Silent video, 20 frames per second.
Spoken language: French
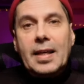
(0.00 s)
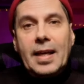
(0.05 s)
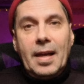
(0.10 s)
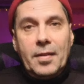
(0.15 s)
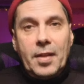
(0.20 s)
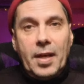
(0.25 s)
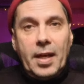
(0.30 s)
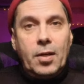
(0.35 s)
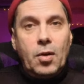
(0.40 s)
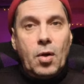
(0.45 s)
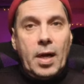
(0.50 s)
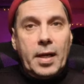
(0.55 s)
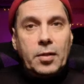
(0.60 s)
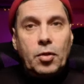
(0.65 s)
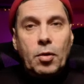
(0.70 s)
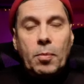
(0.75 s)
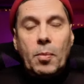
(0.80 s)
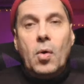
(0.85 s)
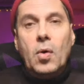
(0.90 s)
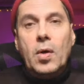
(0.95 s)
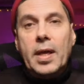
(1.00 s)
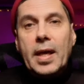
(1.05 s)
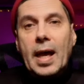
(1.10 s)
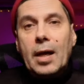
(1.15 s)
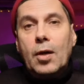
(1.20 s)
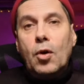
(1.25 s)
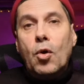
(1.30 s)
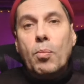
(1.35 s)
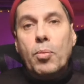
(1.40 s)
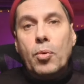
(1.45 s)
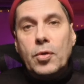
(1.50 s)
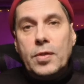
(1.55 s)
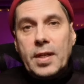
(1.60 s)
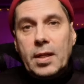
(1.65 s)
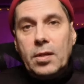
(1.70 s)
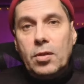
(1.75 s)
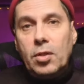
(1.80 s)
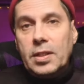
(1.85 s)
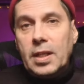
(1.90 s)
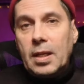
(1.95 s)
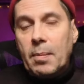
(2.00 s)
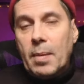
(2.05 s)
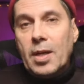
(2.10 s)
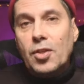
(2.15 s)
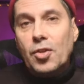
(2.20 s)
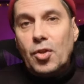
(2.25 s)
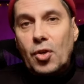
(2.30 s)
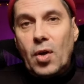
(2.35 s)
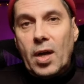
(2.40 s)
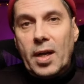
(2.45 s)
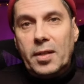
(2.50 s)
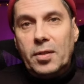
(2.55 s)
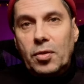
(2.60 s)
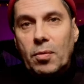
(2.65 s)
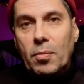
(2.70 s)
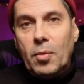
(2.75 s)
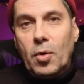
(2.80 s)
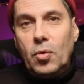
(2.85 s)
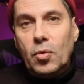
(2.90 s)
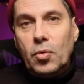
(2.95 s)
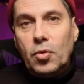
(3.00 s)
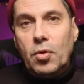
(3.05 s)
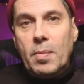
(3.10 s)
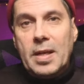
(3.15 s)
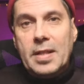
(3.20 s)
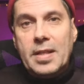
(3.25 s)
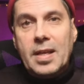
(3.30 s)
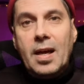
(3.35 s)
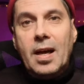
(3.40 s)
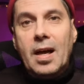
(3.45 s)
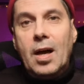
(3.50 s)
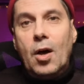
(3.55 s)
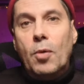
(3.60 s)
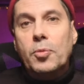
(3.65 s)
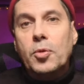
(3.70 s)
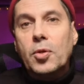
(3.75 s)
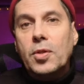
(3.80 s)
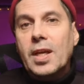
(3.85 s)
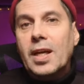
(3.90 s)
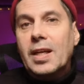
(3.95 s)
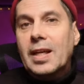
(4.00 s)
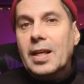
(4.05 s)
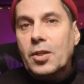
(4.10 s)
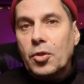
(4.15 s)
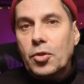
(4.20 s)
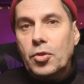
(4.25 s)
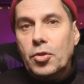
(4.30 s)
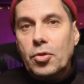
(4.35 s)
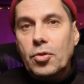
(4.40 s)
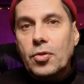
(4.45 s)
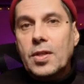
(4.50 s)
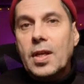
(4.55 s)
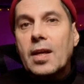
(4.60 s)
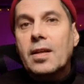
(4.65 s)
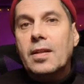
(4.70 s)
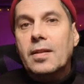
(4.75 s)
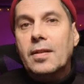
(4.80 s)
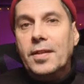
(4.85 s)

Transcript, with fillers: cadrer correctement et à composer notre image correctement de manière à obtenir quelque chose